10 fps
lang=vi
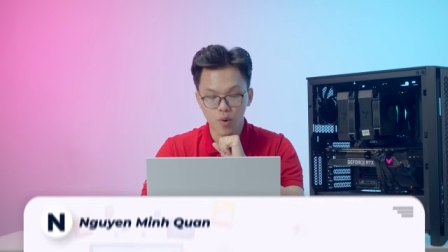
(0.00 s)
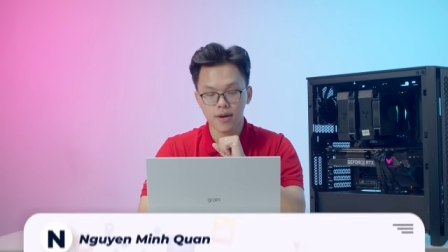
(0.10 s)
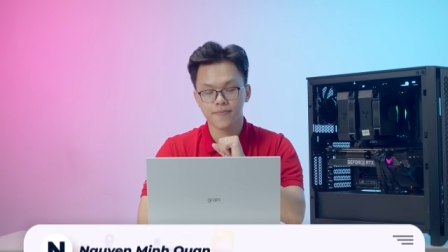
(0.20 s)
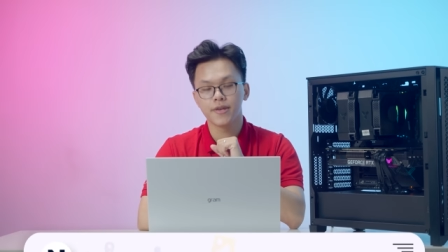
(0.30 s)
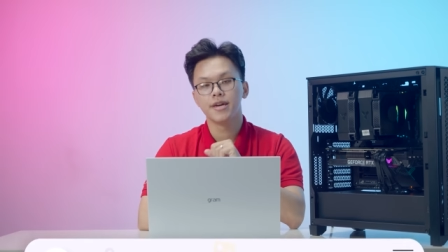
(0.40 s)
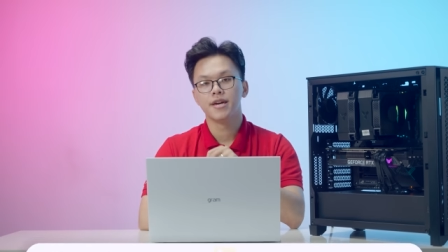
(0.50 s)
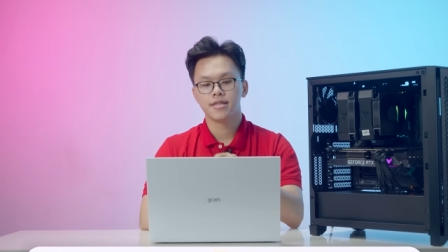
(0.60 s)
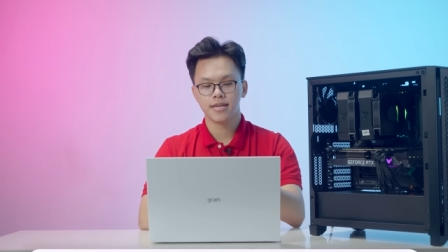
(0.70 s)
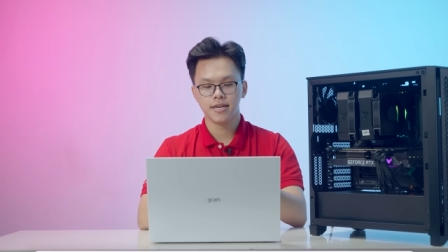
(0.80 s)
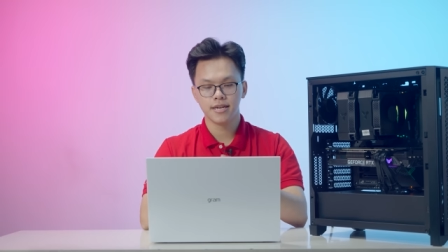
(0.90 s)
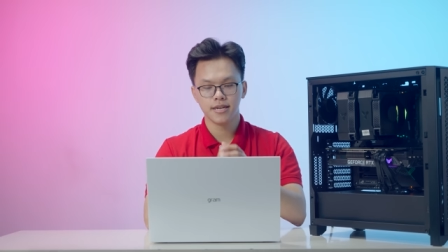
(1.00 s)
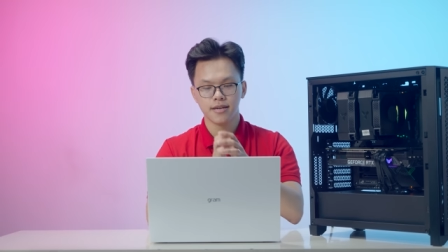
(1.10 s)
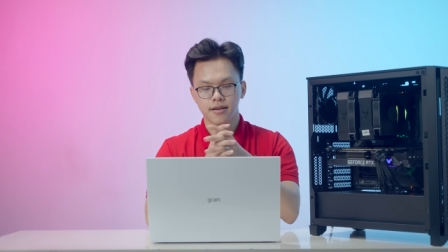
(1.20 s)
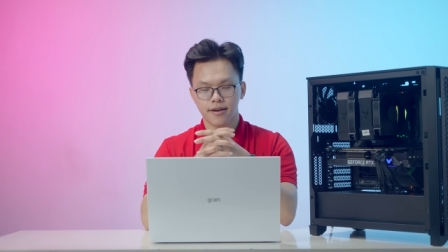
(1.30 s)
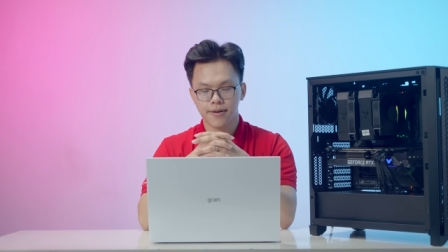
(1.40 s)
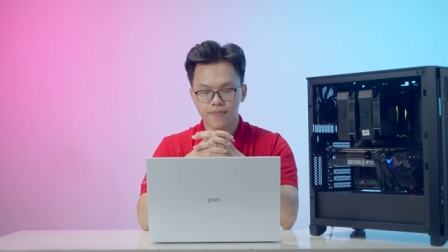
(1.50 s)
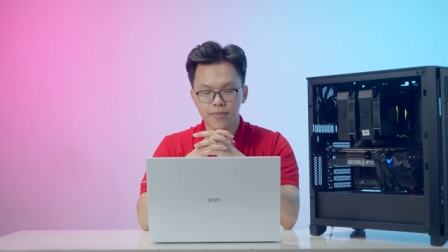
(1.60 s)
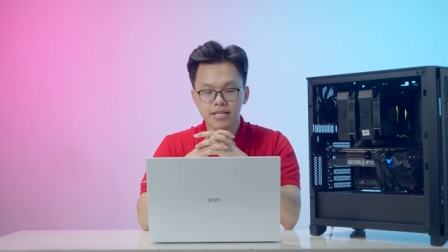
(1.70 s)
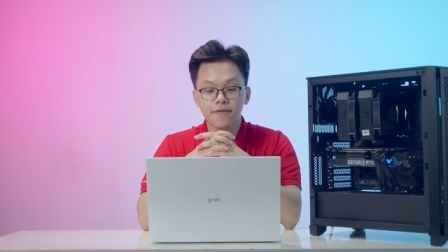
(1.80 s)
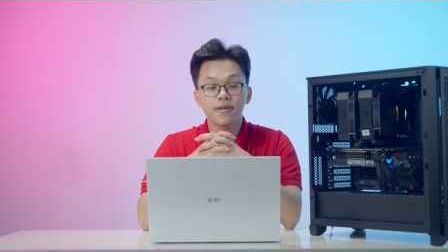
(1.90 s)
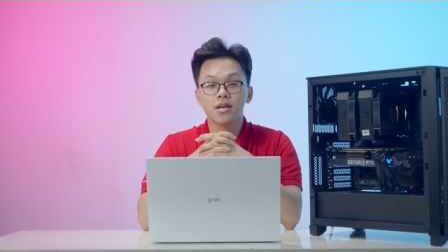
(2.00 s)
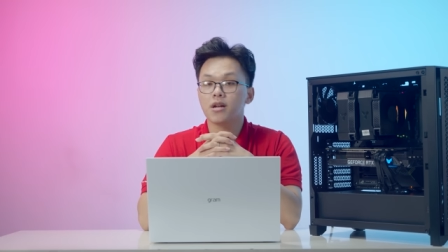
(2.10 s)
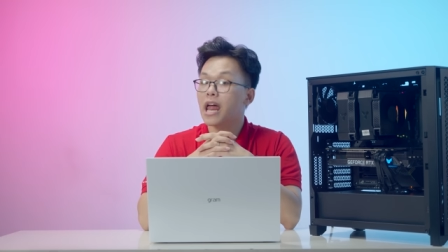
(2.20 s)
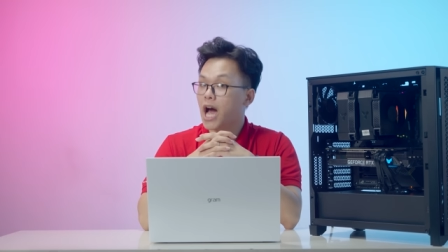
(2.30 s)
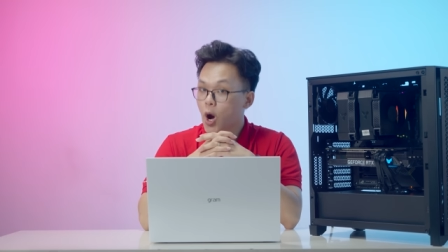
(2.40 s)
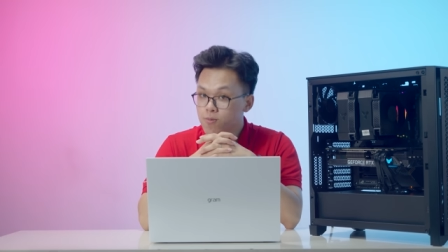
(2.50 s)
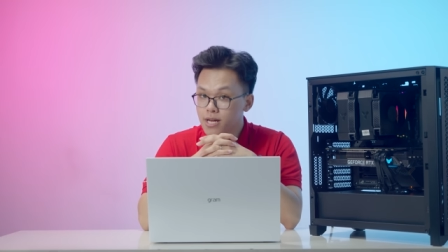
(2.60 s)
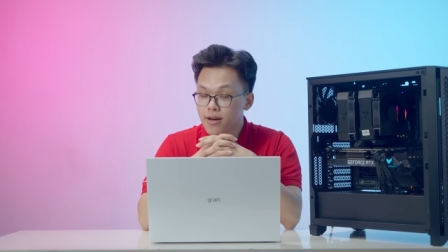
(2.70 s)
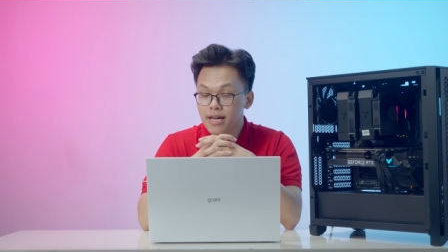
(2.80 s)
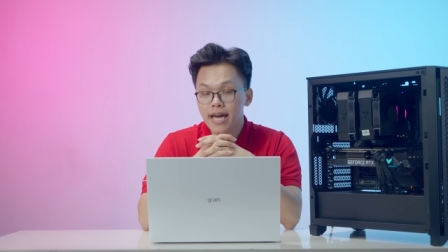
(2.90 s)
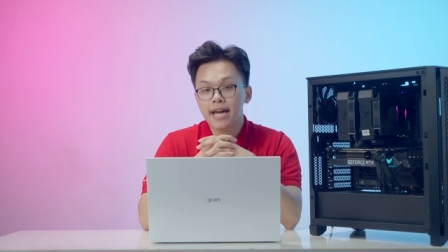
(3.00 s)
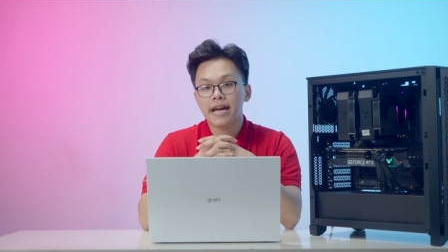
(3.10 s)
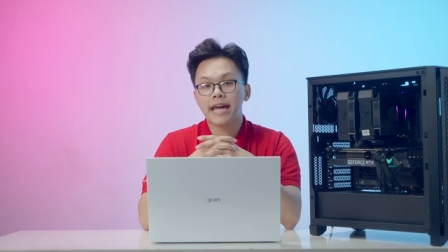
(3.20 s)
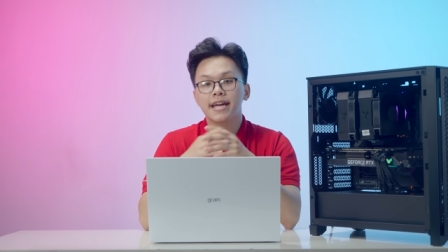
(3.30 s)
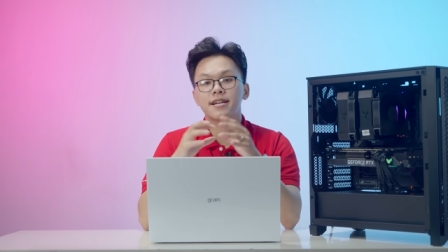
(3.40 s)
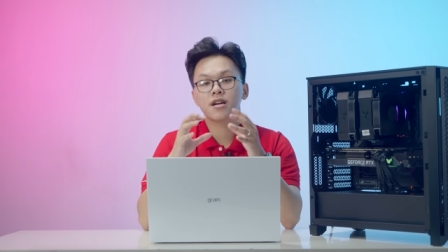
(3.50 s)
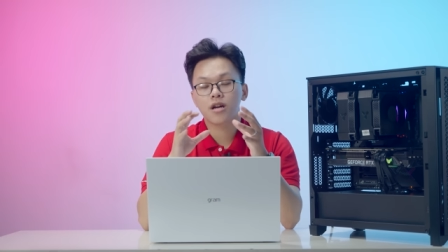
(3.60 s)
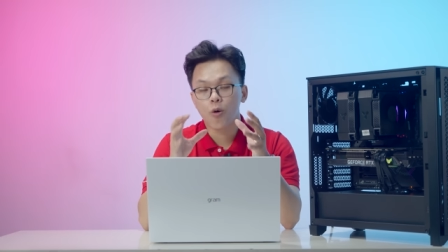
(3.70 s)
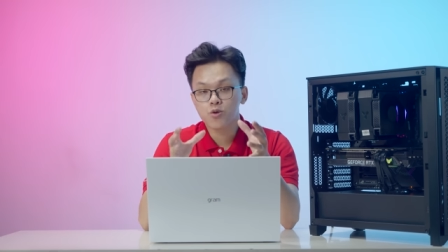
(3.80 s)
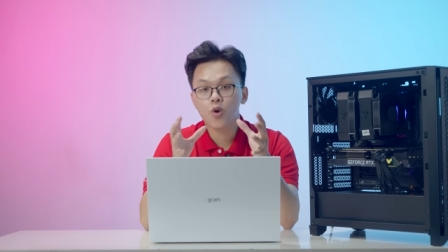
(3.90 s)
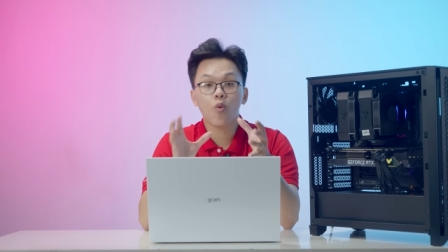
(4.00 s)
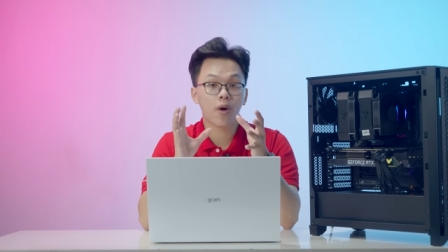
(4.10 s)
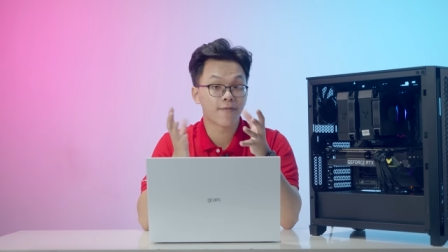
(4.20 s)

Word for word: Quân. Thì uh, mình sẽ phép trả lời là không nhá. Cái cấu trúc của